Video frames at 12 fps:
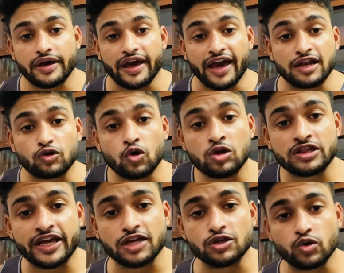অ্যালকোহল
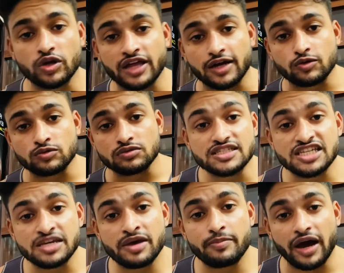থেকে দূরে থাকুন জিমে
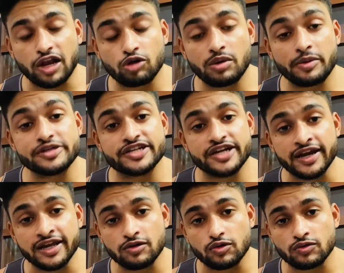ভালোভাবে ট্রেনিং
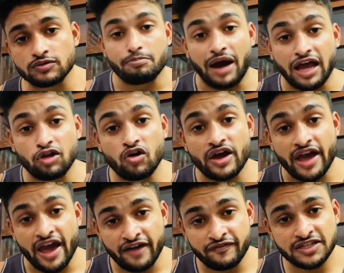করুন ভালো
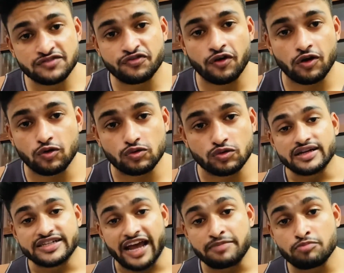হ্যাবিট ফলো করুন
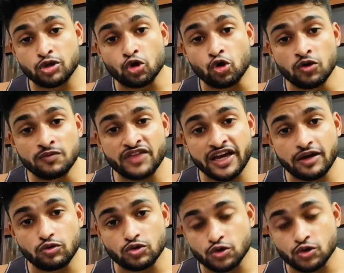টাইম মতো ঘুম থেকে উঠুন